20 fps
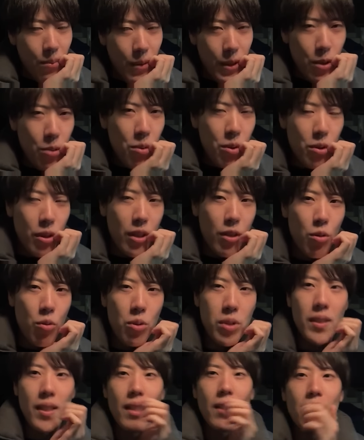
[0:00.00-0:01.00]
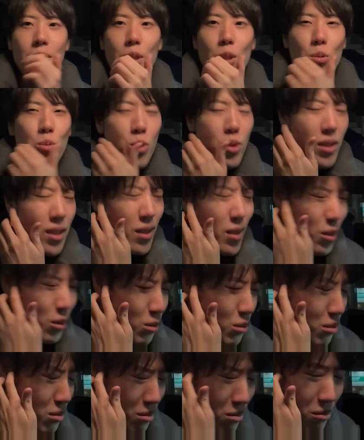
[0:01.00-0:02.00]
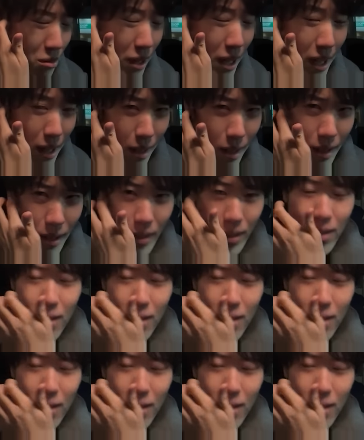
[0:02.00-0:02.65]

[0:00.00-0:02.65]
まあ、そろそろ引っ越したいねみたいなことしてたんですよ。親が。